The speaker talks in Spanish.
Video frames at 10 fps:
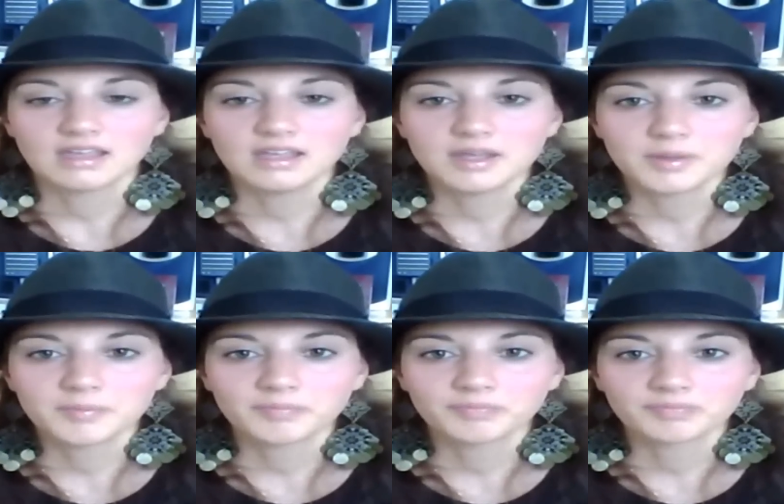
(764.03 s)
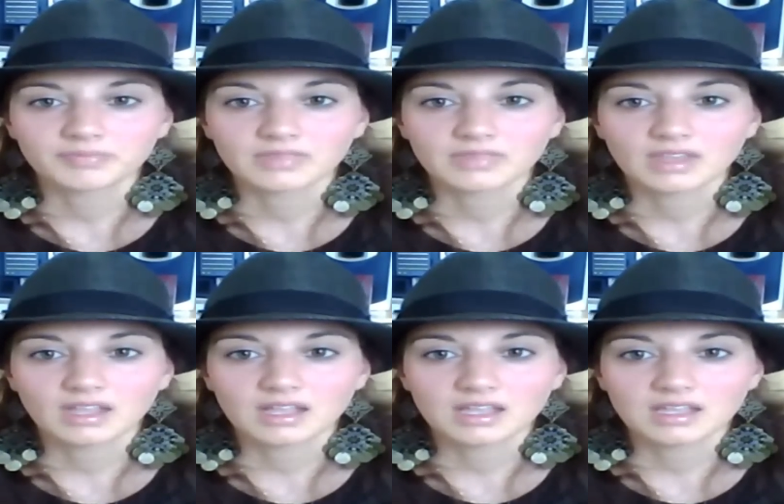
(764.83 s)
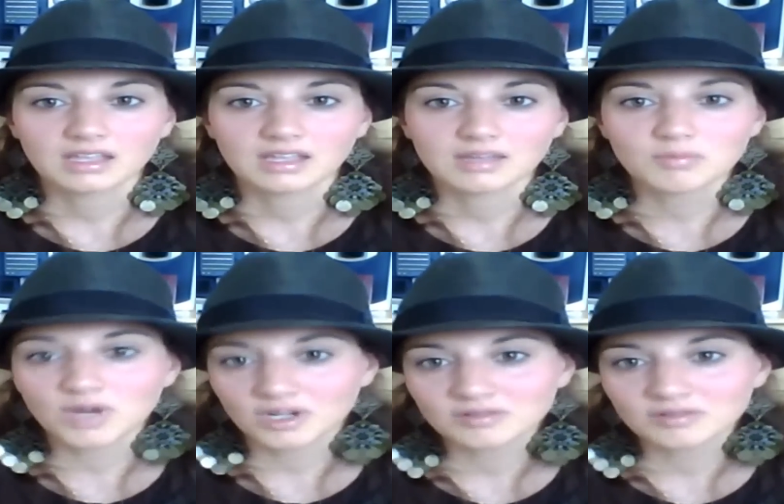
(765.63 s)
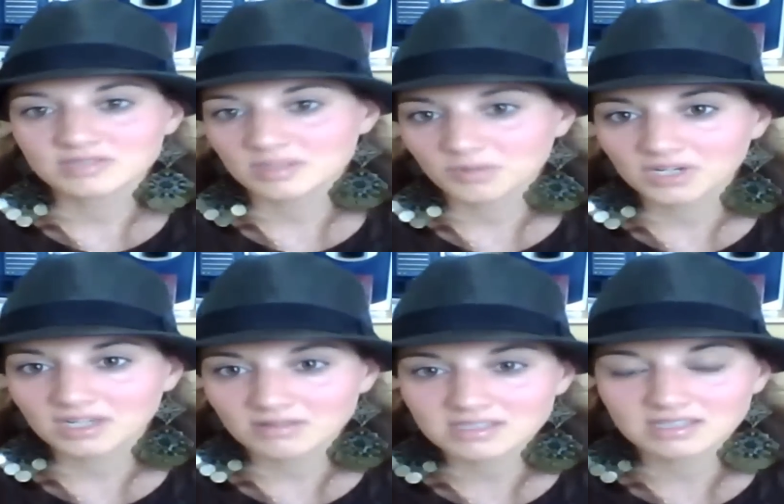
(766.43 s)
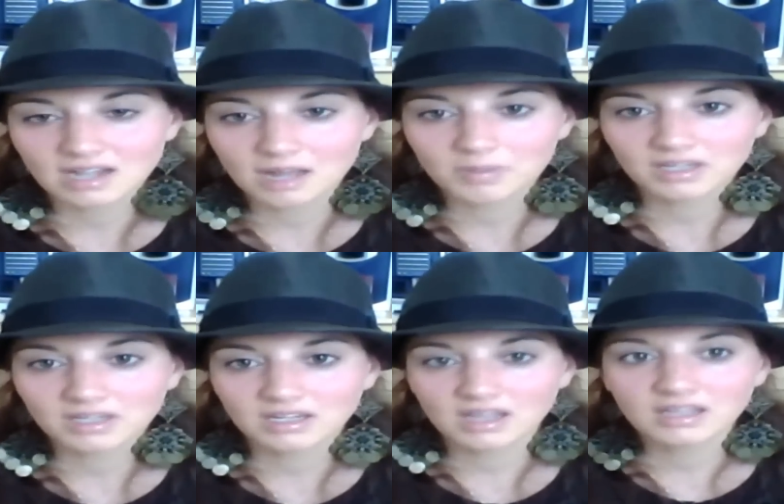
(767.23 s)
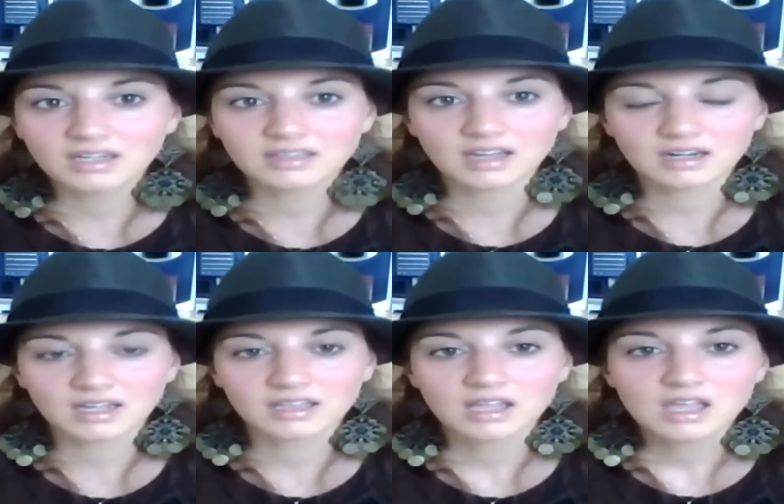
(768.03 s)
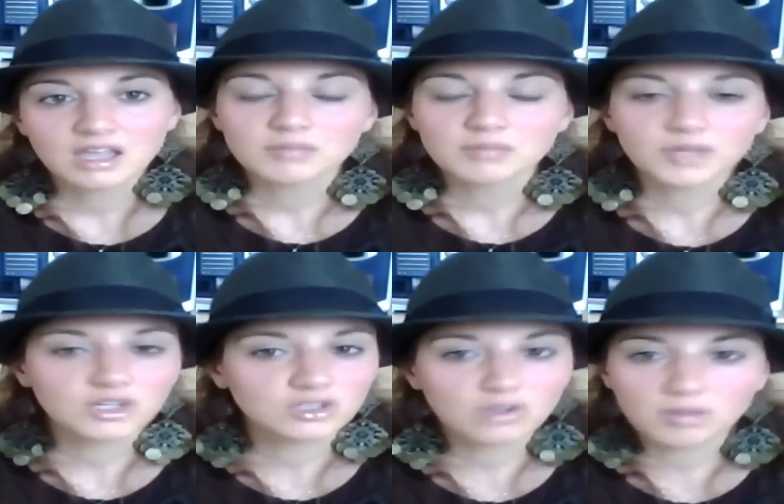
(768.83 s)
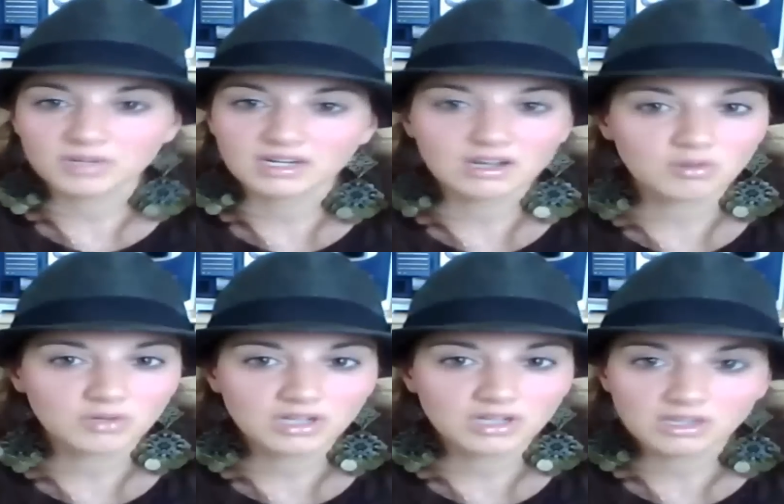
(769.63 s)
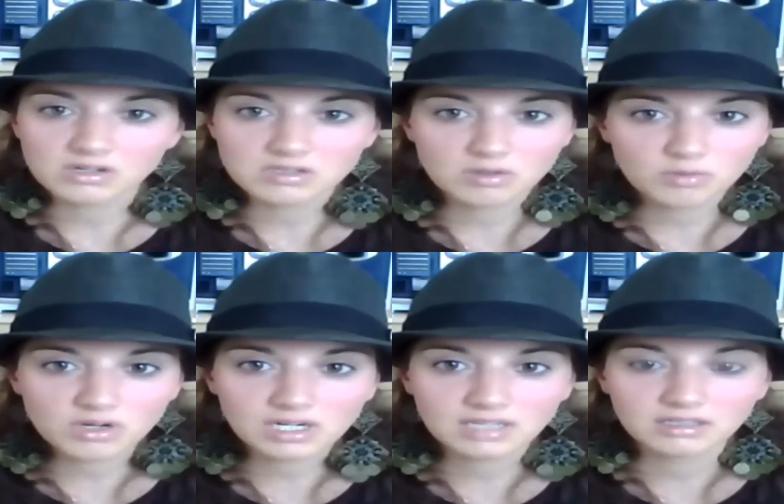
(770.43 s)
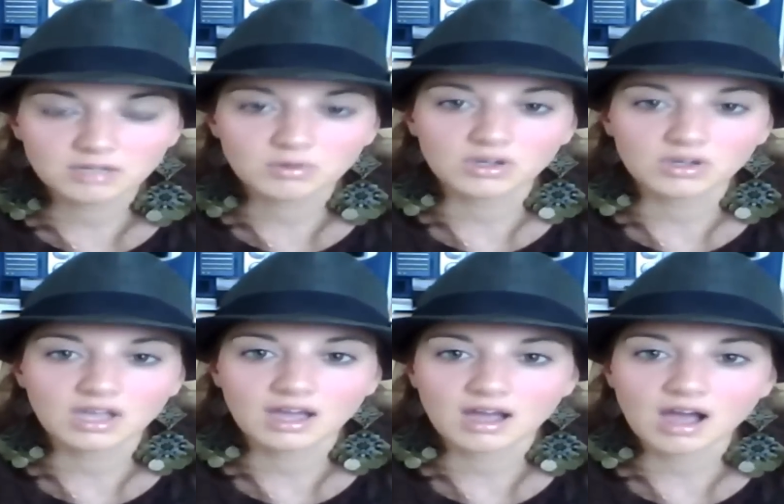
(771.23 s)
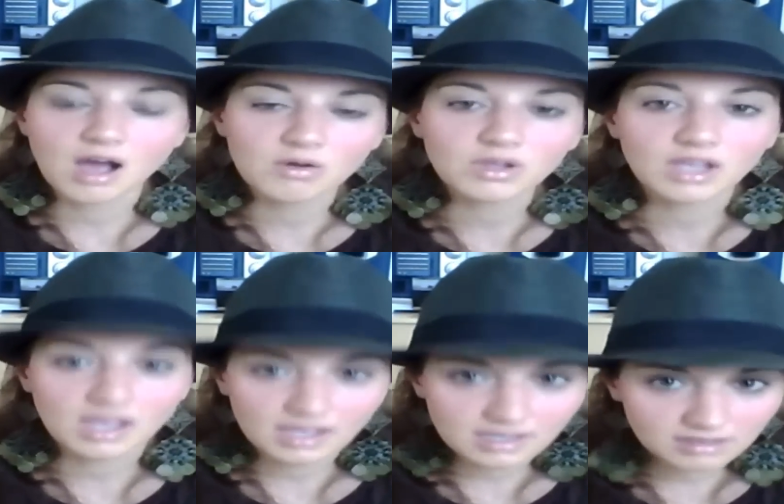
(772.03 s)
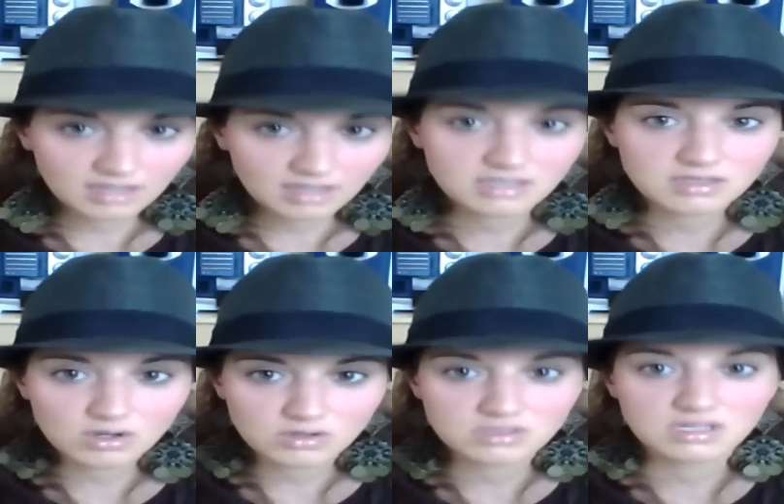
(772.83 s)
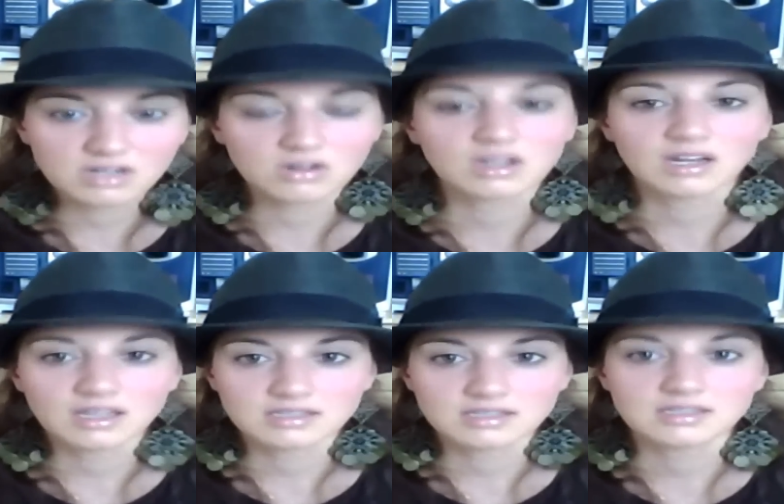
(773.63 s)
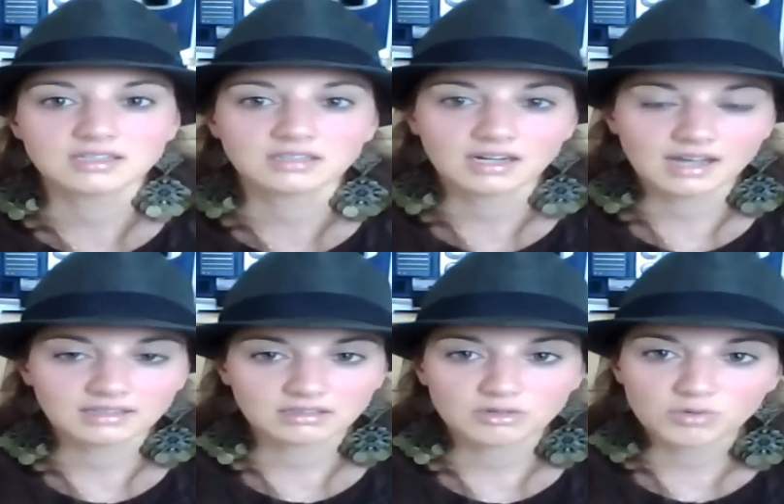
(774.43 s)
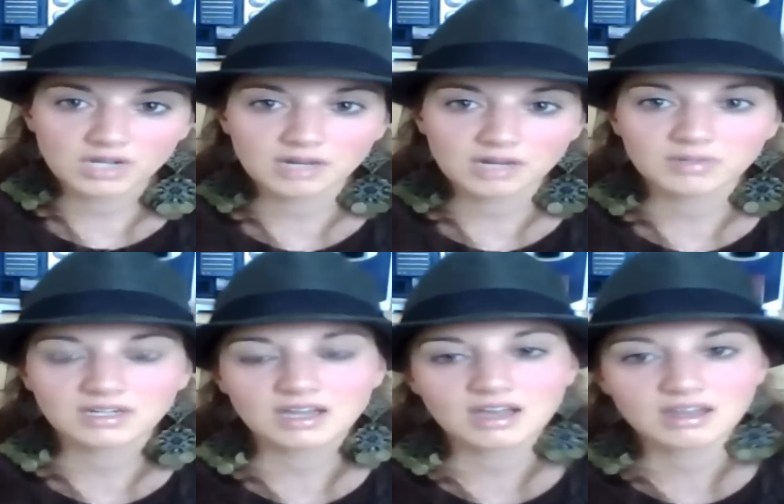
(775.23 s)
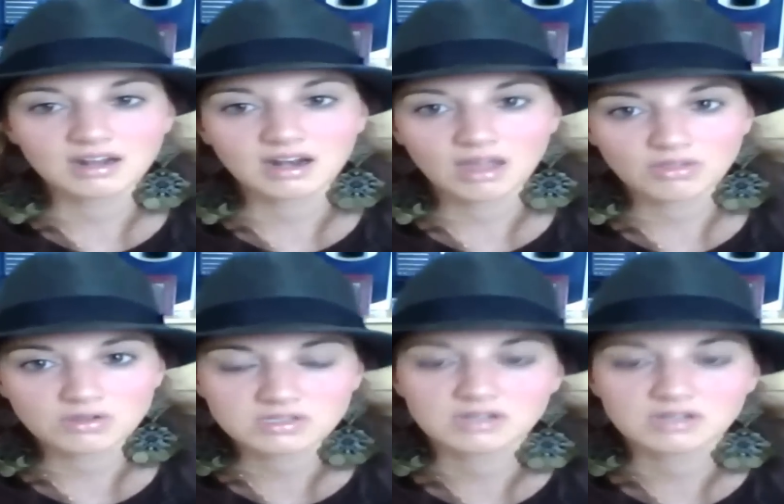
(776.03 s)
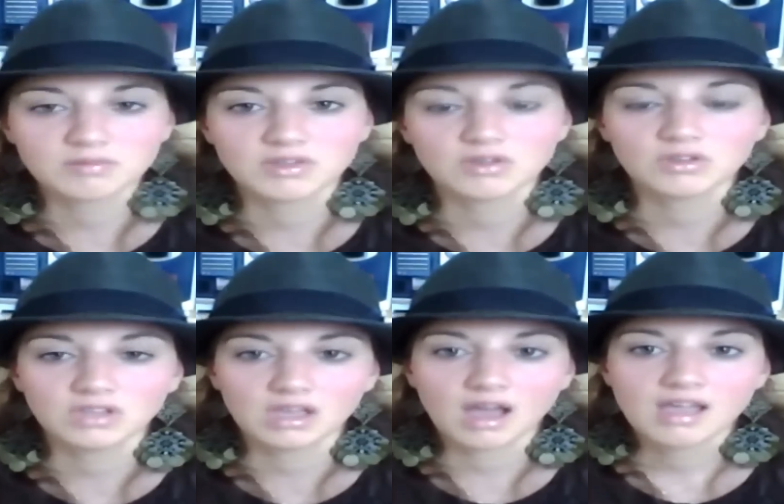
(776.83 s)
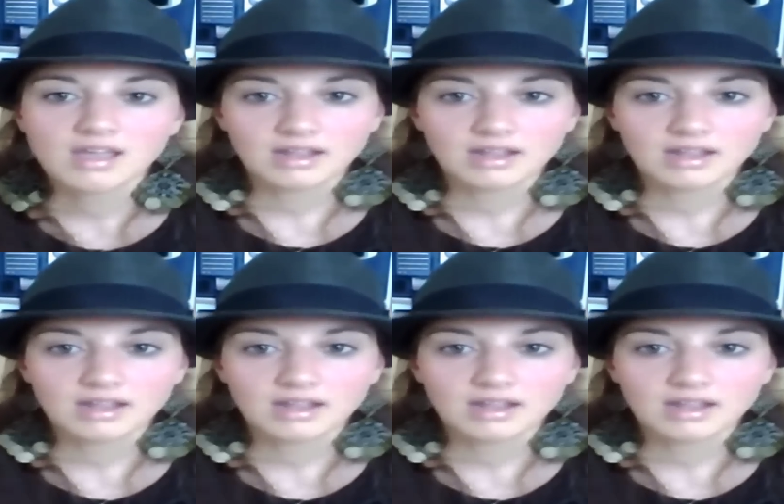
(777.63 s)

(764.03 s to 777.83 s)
em, bueno, se ponen a visitar las páginas en internet. Pero de todas maneras, como les digo, eso es muy relativo y aunque están esos consejos que les decía entre las 9 de la mañana, las 12 del mediodía,